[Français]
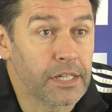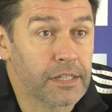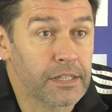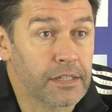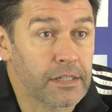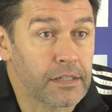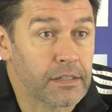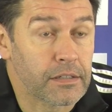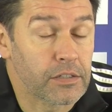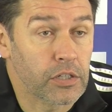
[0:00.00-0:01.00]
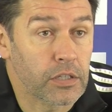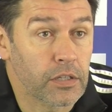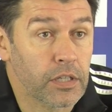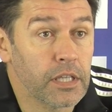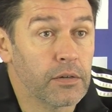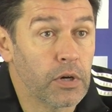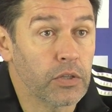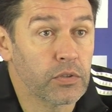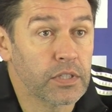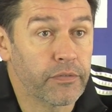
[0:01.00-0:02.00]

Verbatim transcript: Euh, j'attendrai d'avoir d'autres